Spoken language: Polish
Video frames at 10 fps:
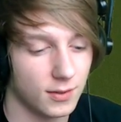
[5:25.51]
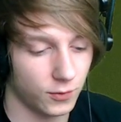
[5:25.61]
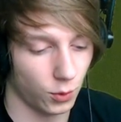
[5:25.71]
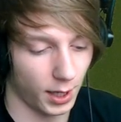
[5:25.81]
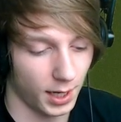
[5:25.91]
w
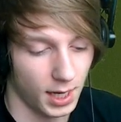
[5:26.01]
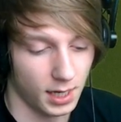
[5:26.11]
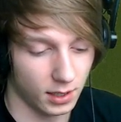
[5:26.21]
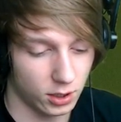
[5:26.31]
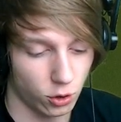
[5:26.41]
której
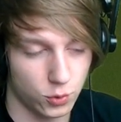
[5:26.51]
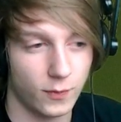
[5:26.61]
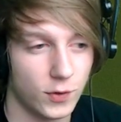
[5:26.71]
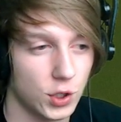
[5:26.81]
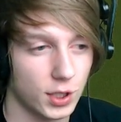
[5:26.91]
e, ktoś by
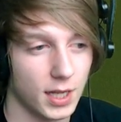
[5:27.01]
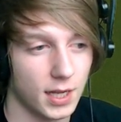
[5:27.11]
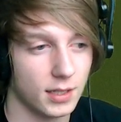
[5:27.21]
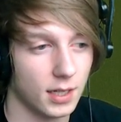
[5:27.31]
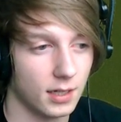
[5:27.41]
wyszedł
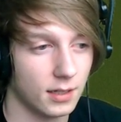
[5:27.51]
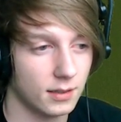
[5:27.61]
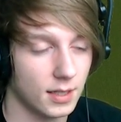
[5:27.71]
na, na,